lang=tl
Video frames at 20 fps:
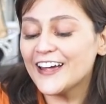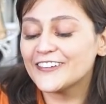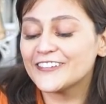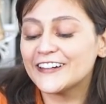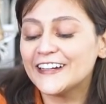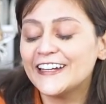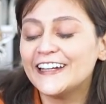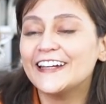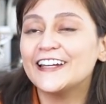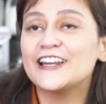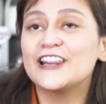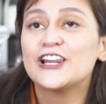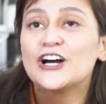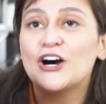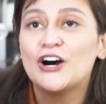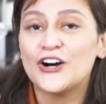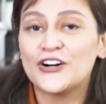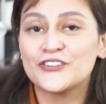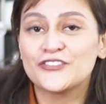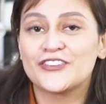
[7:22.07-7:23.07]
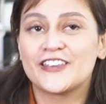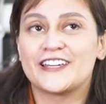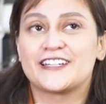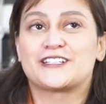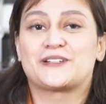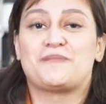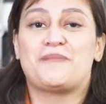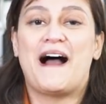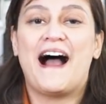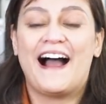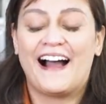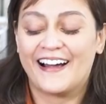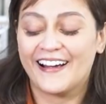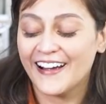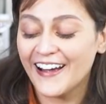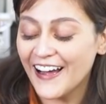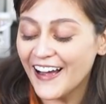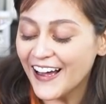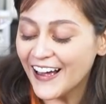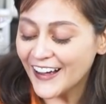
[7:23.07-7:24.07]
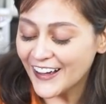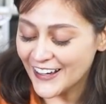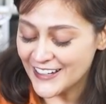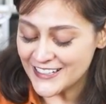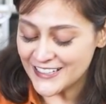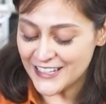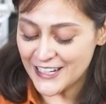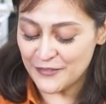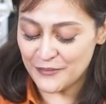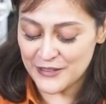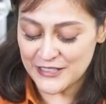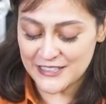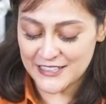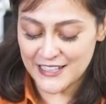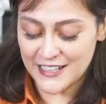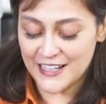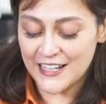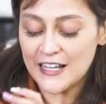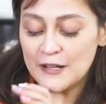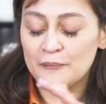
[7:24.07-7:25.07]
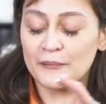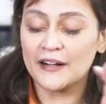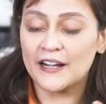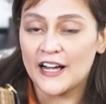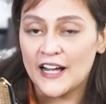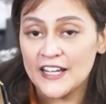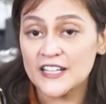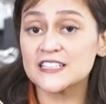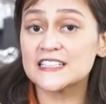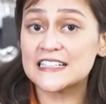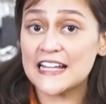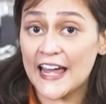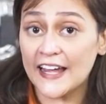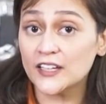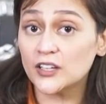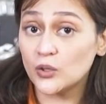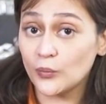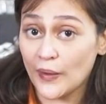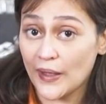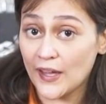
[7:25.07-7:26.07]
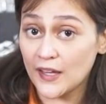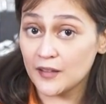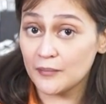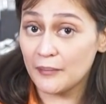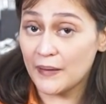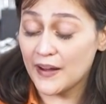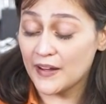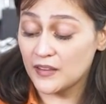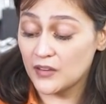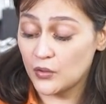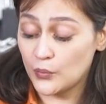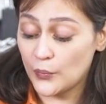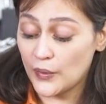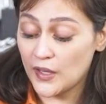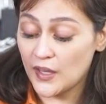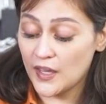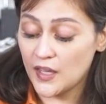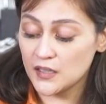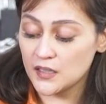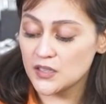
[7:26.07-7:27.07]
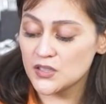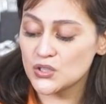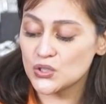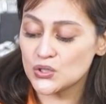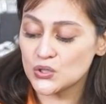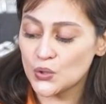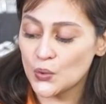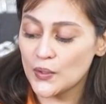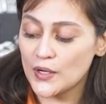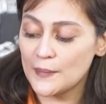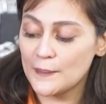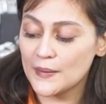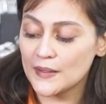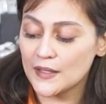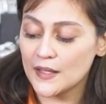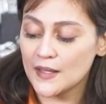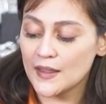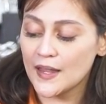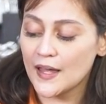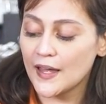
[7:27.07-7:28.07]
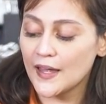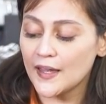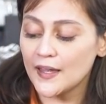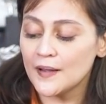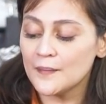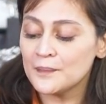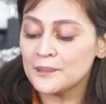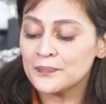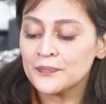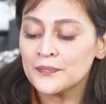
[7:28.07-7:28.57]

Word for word: I really love this bag. Kasi basta, maga, it's lightweight by the way and it's so limited. I